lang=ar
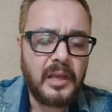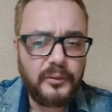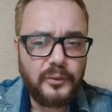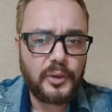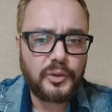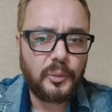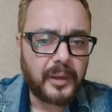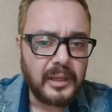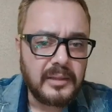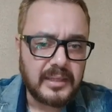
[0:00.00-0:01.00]
فلسطوب
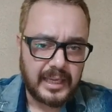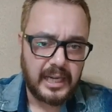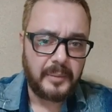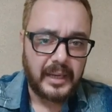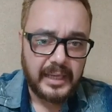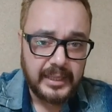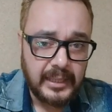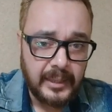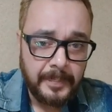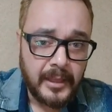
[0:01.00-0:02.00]
خلص الكلام على
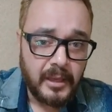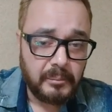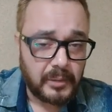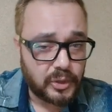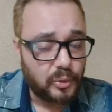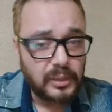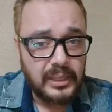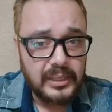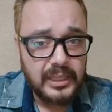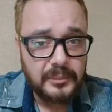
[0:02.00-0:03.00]
كده مشكورا
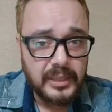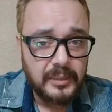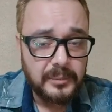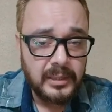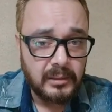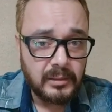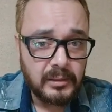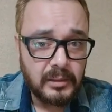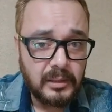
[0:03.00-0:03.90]
للنجم الكبير